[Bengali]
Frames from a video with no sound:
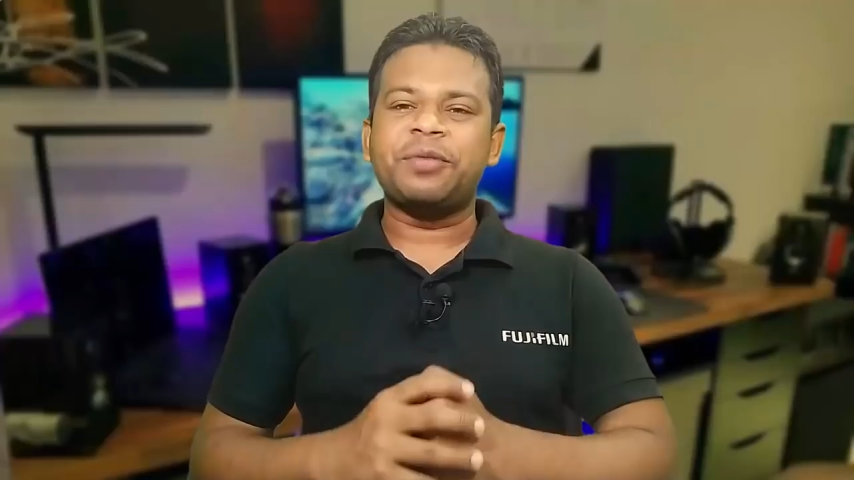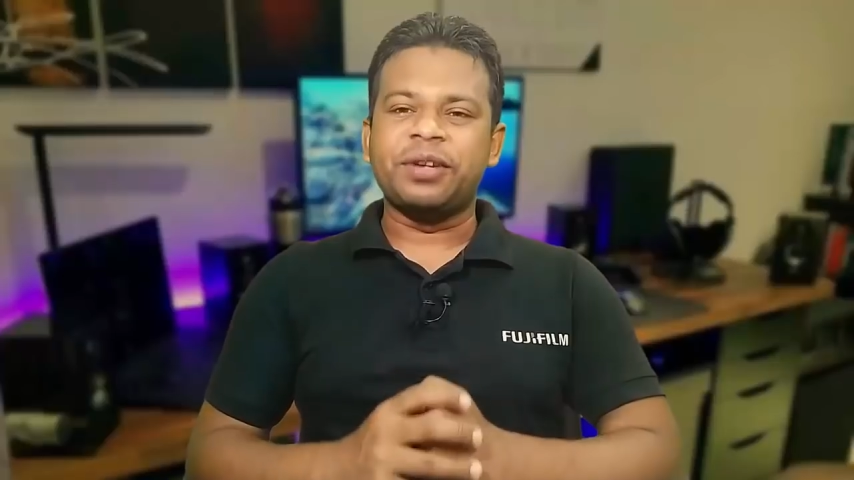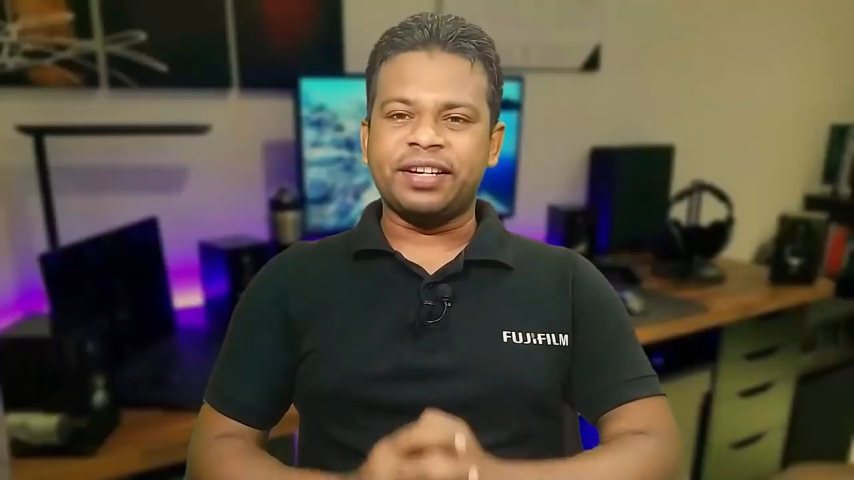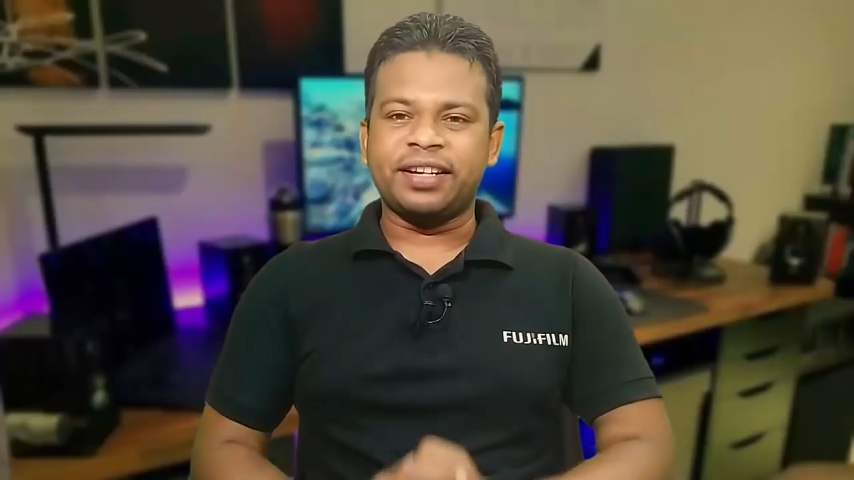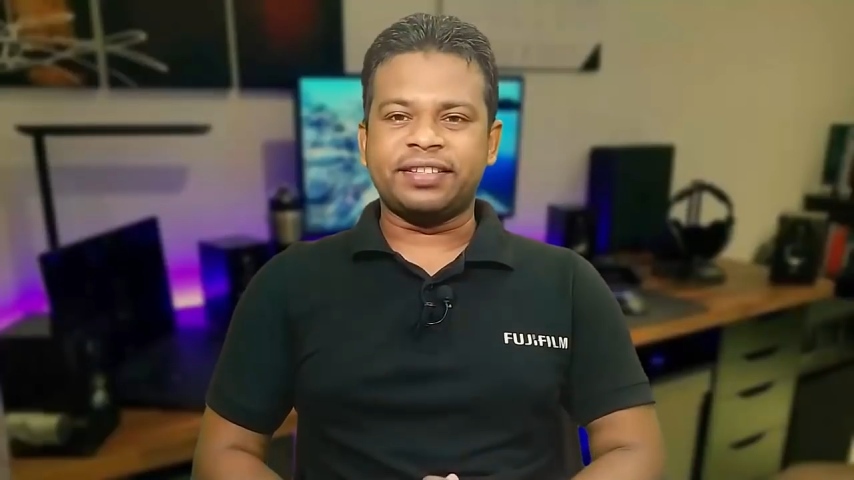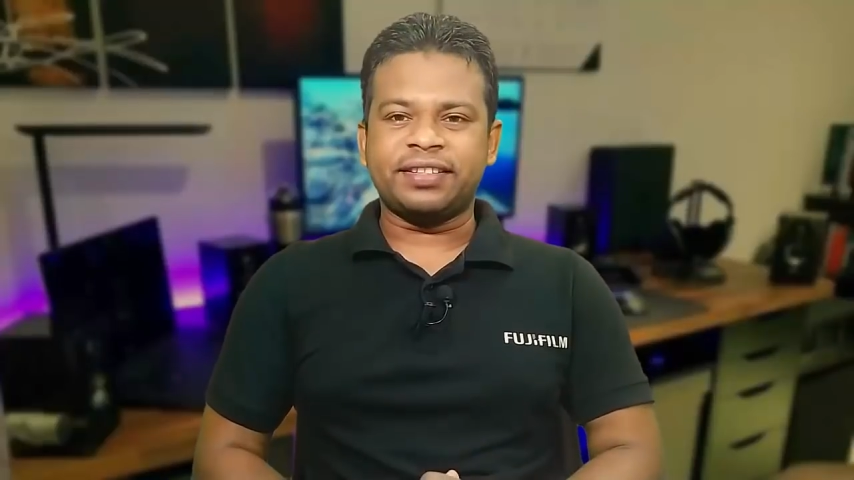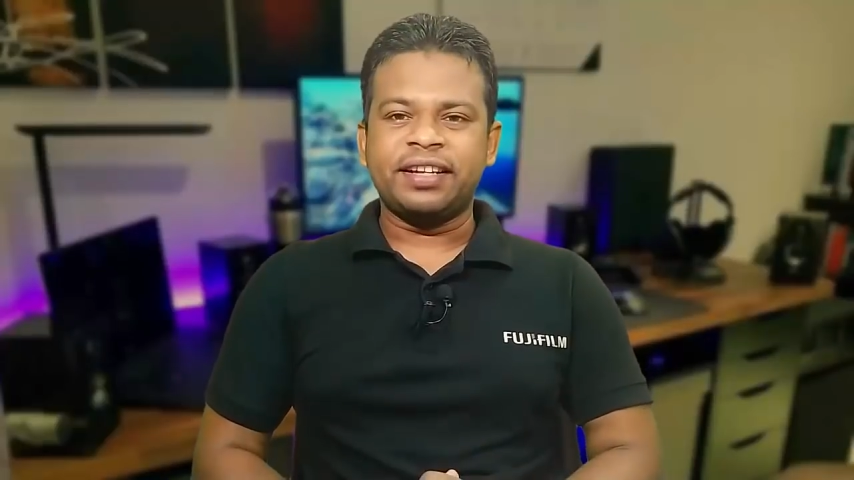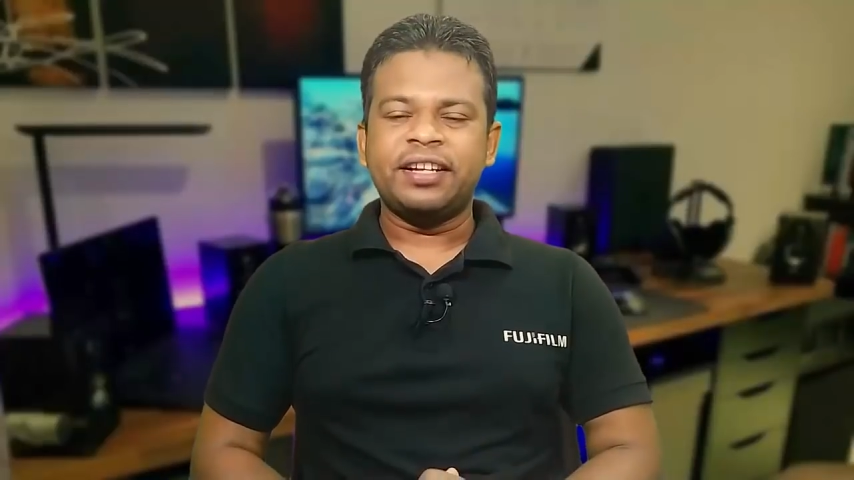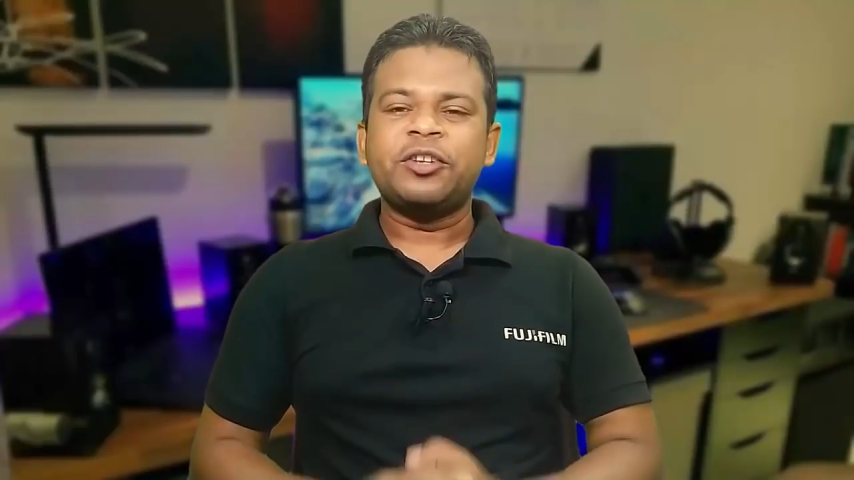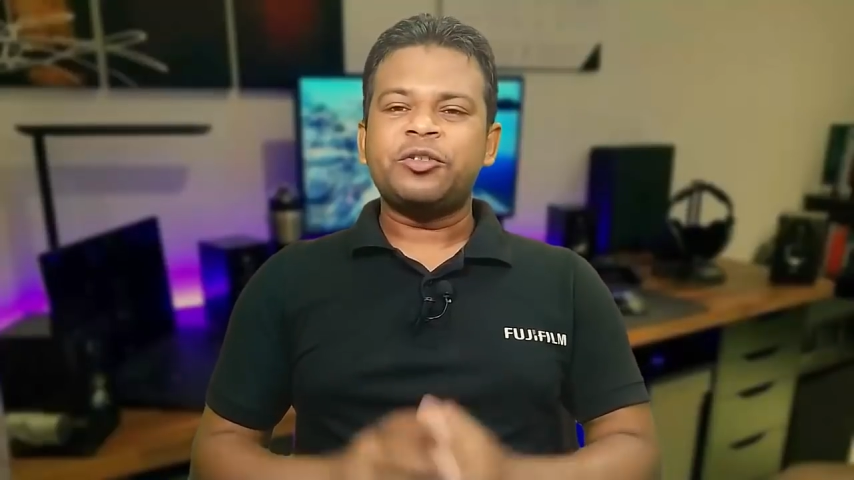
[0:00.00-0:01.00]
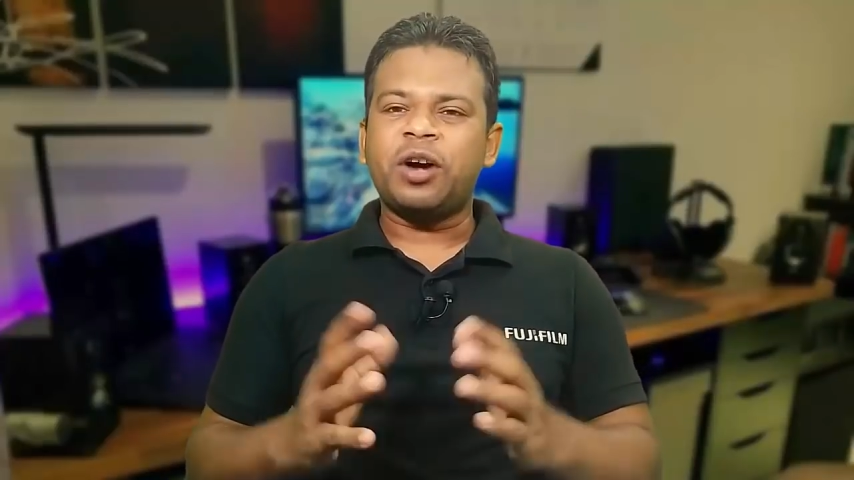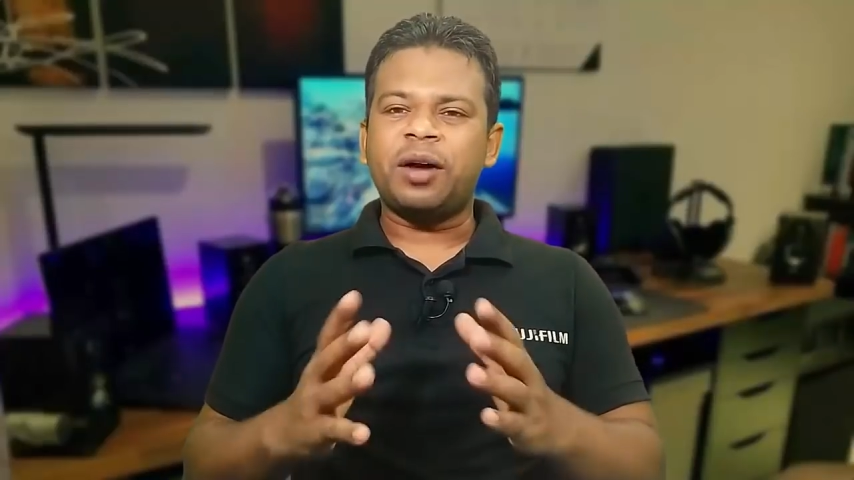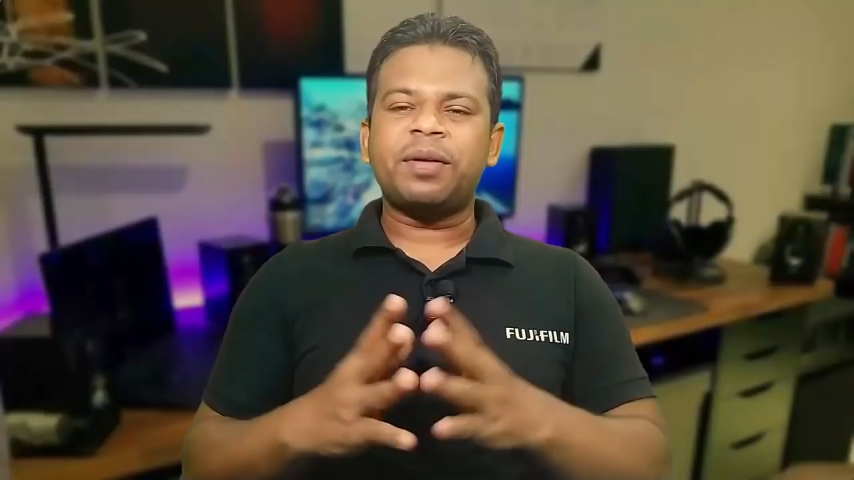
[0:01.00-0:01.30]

এ টোয়েন্টি এস সো